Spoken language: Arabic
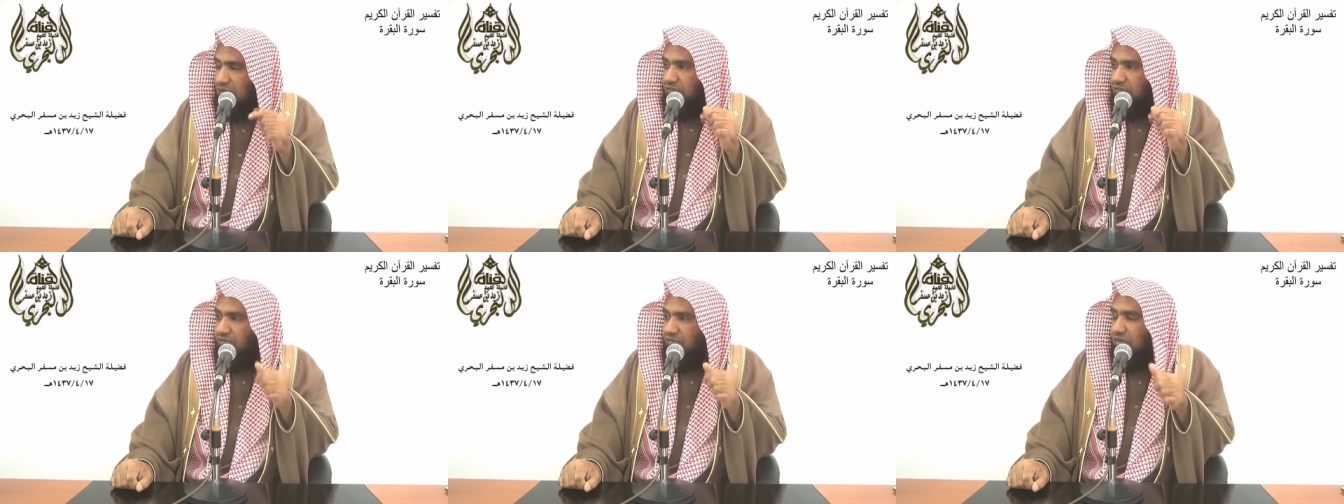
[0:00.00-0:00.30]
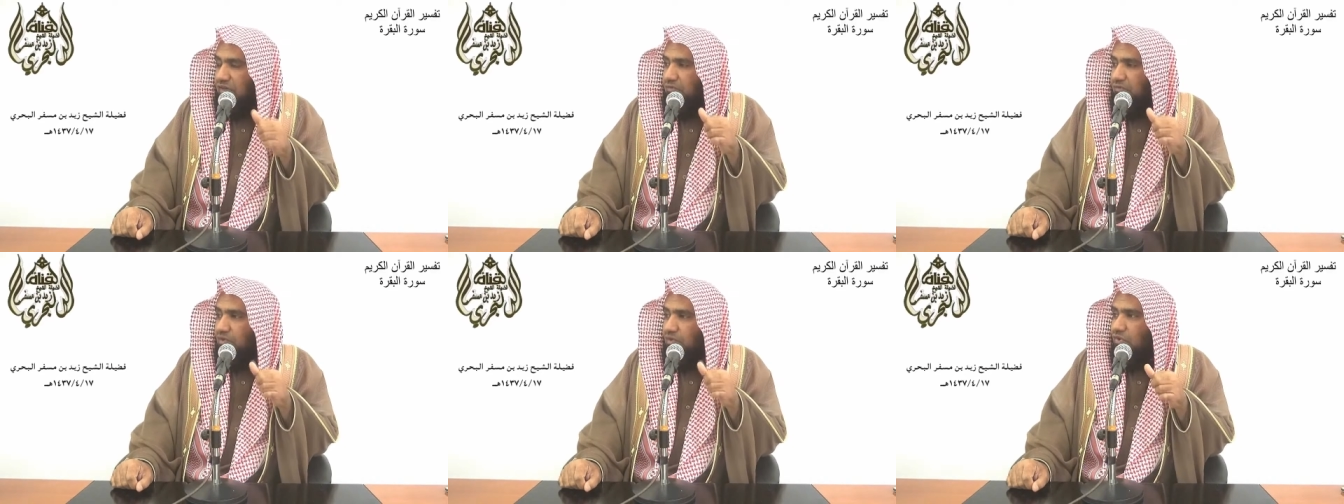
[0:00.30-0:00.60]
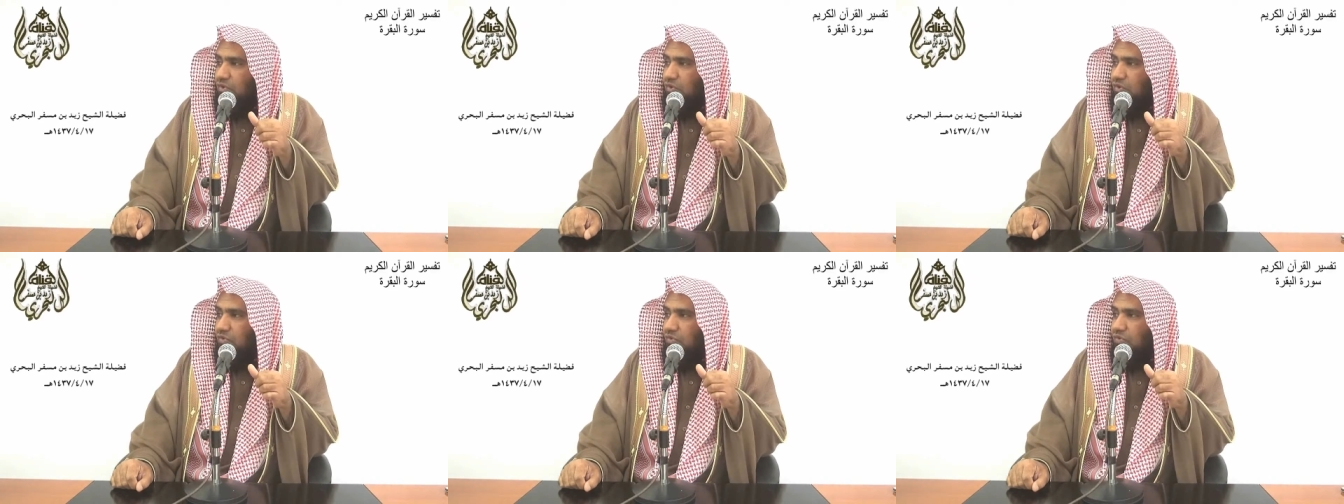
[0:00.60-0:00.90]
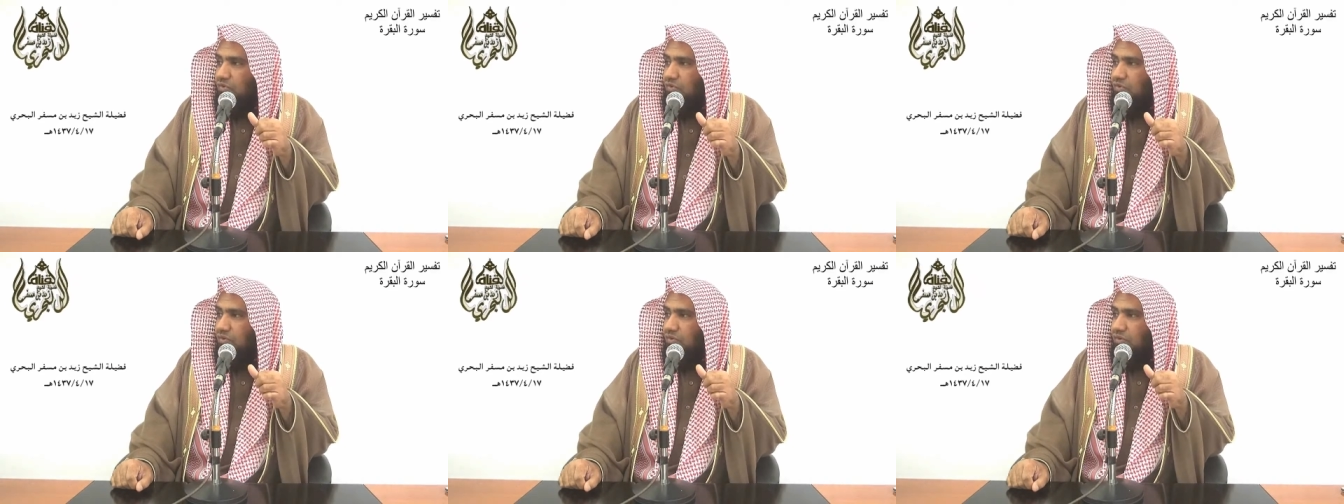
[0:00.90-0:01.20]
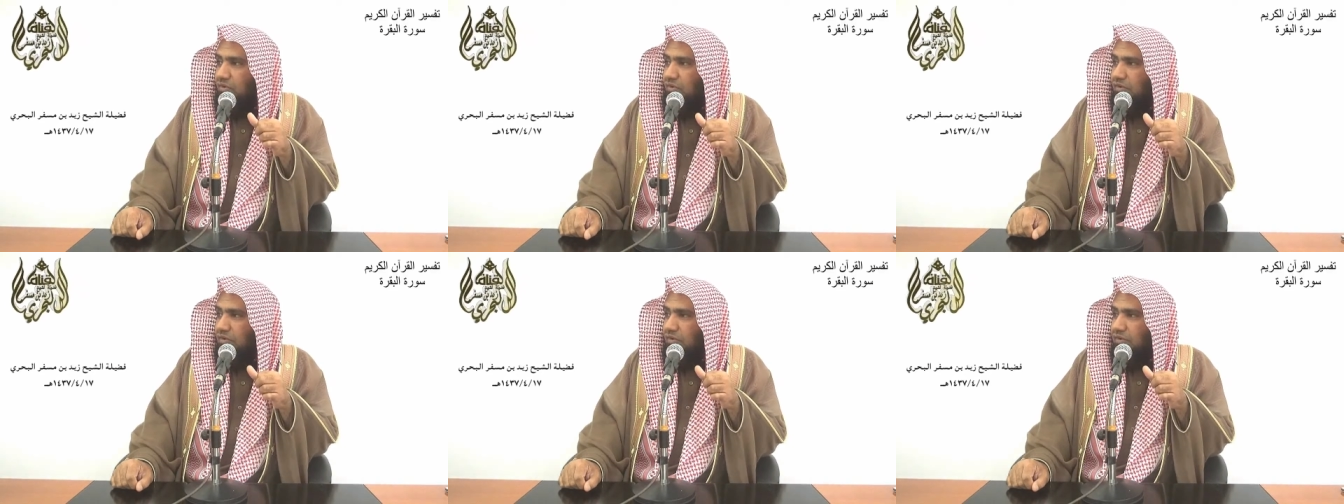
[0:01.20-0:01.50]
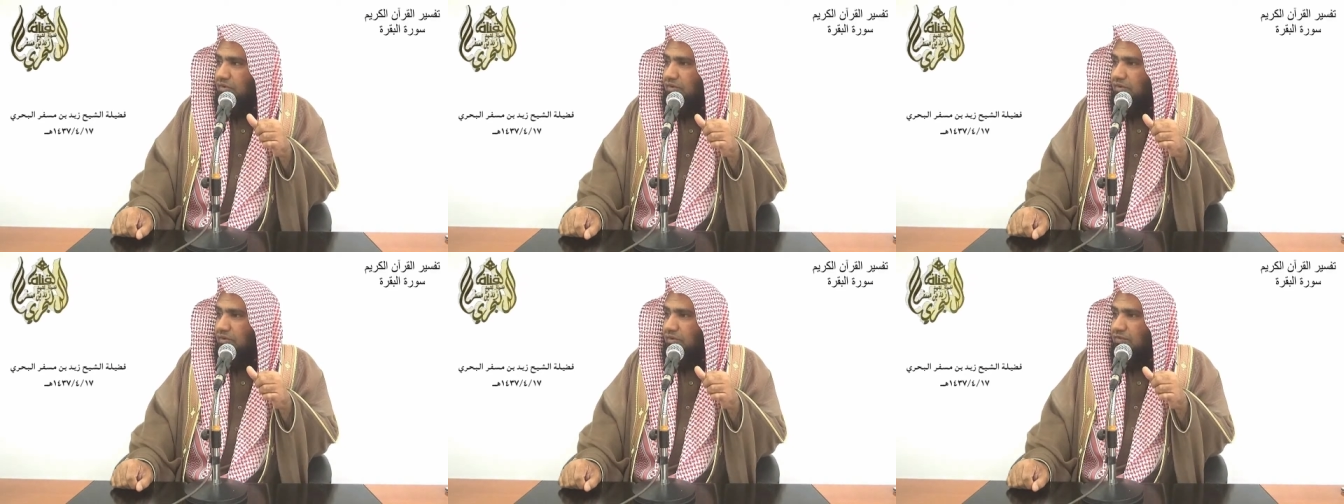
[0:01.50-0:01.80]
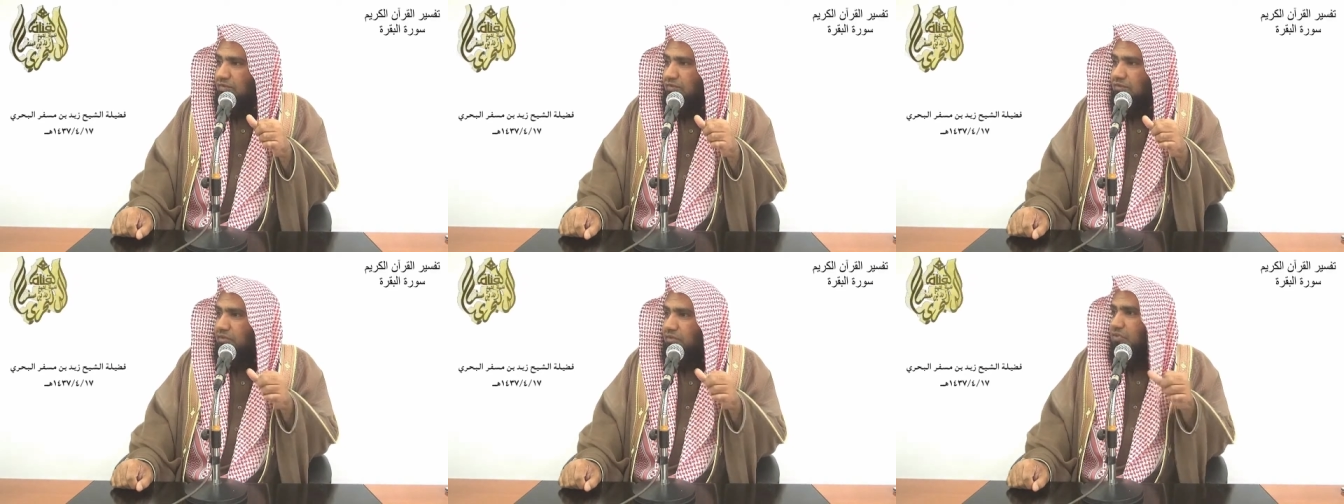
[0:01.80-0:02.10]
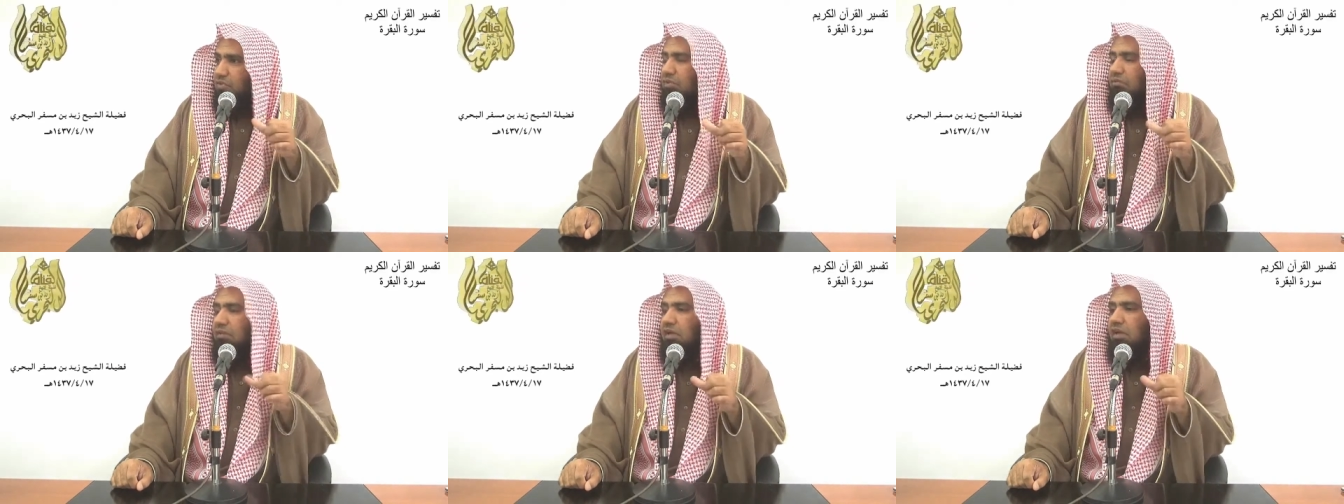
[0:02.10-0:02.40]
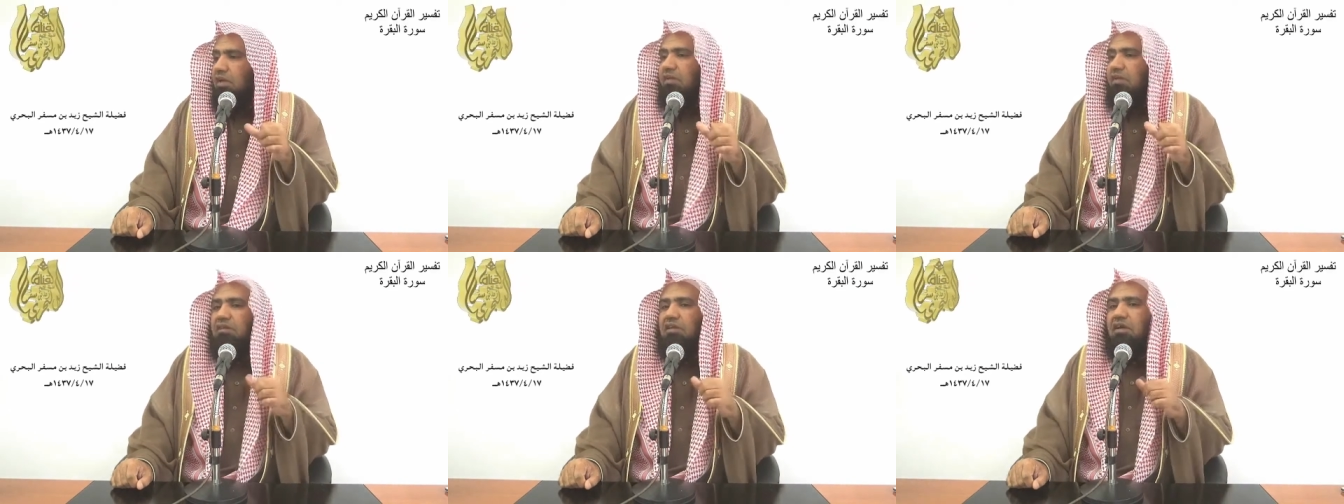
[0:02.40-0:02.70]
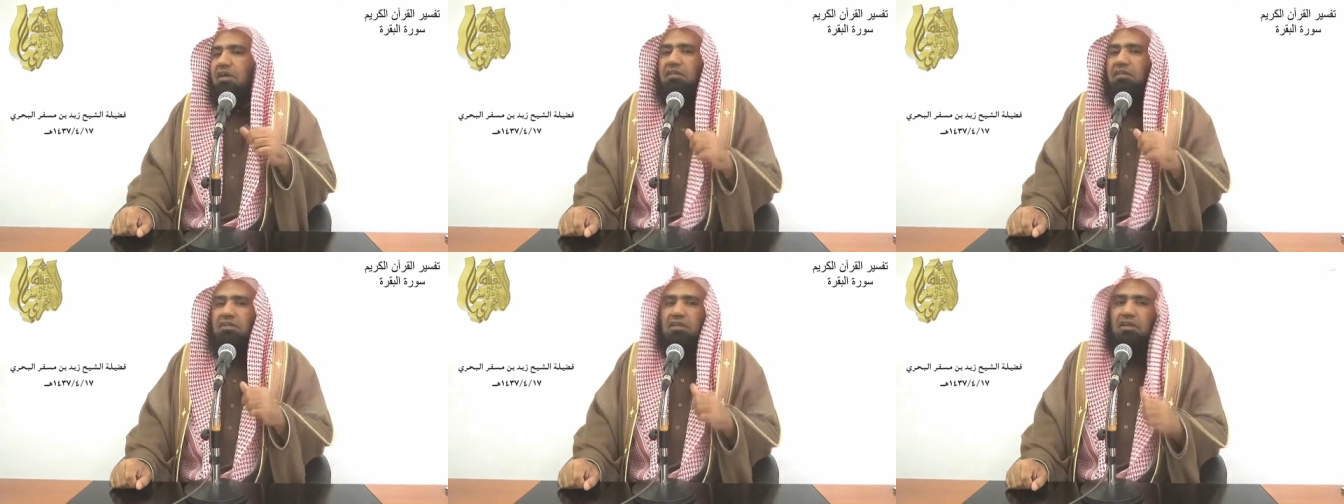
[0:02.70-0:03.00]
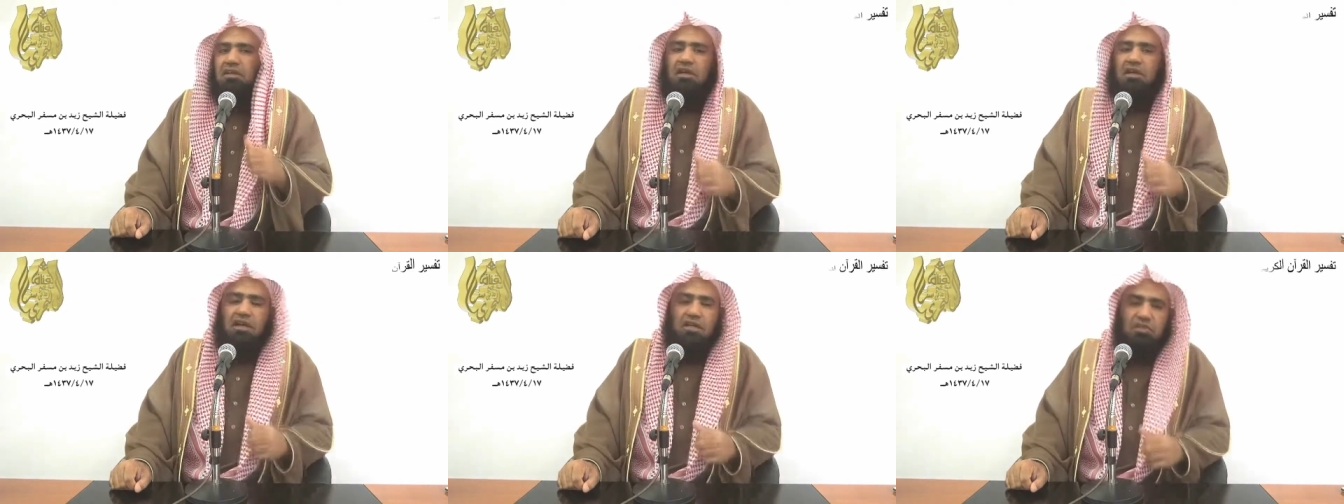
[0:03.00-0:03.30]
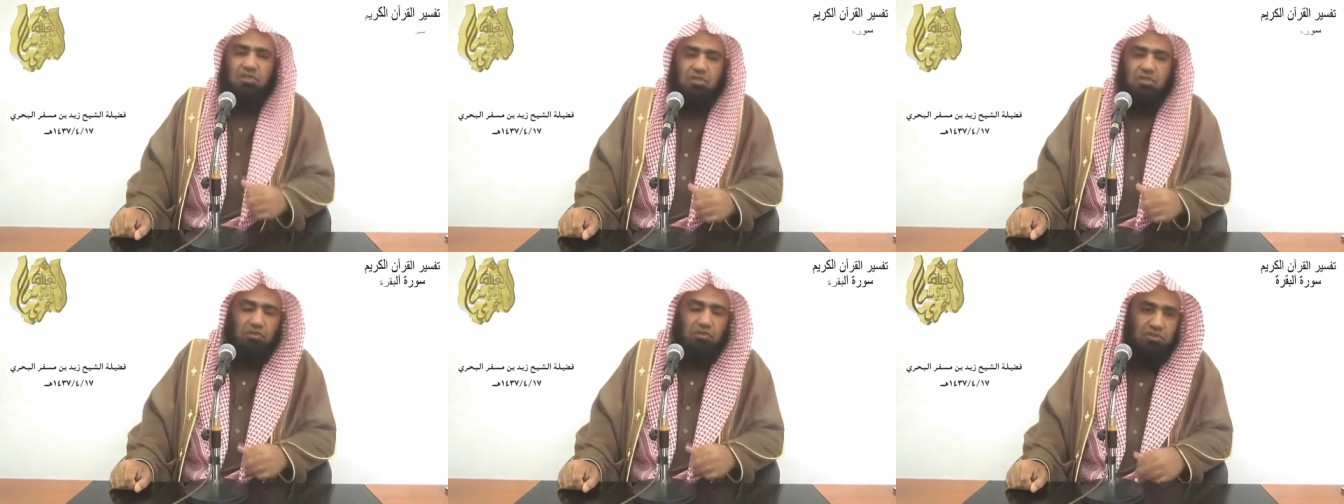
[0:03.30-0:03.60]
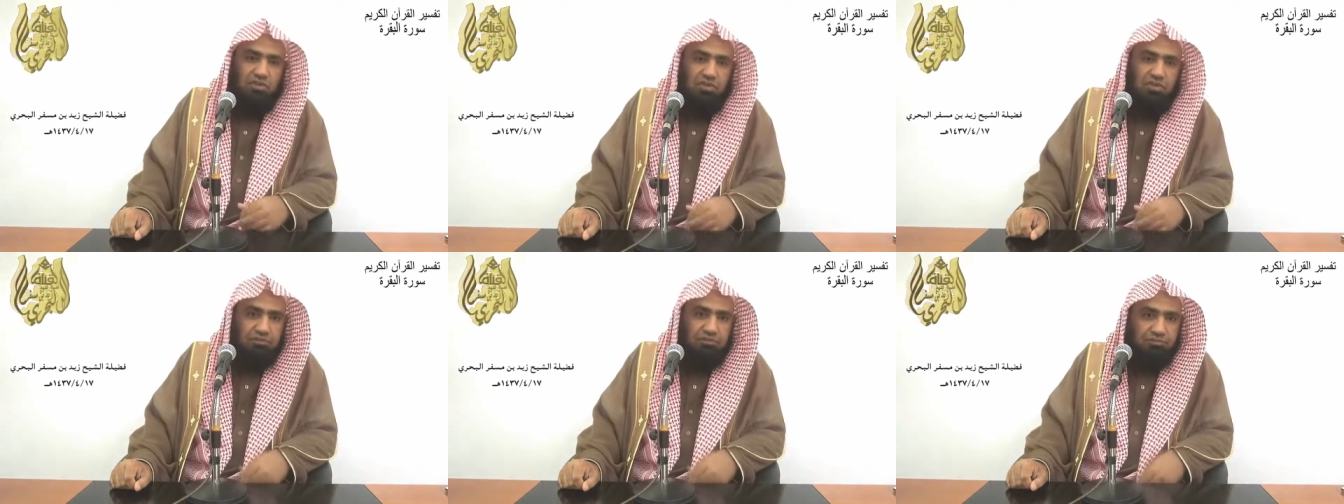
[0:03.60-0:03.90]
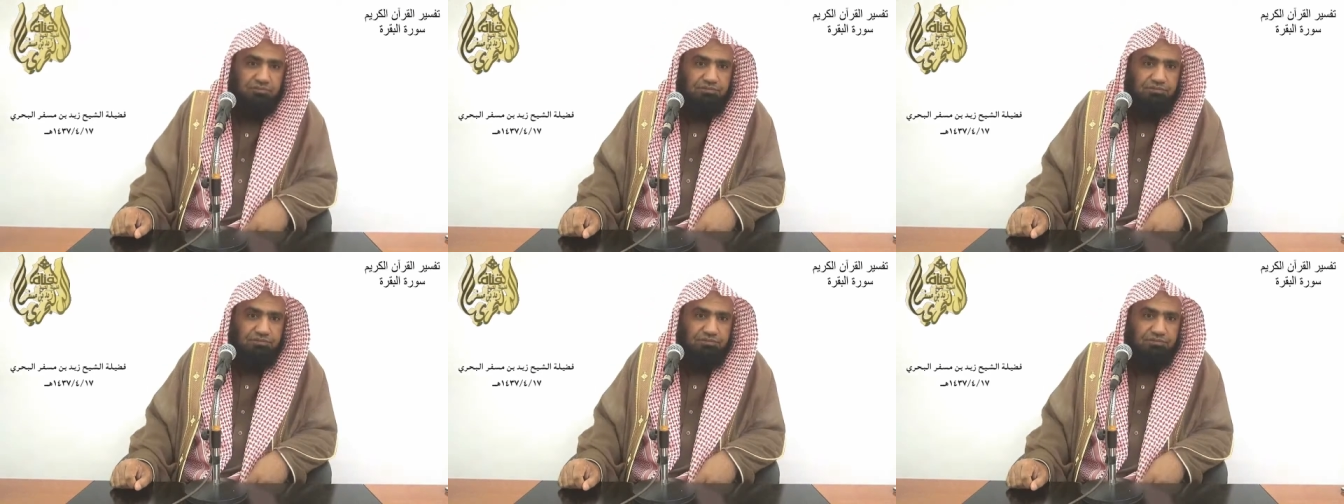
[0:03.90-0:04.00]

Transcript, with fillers: أفضل منه في الصبر على طاعة الله عز وجل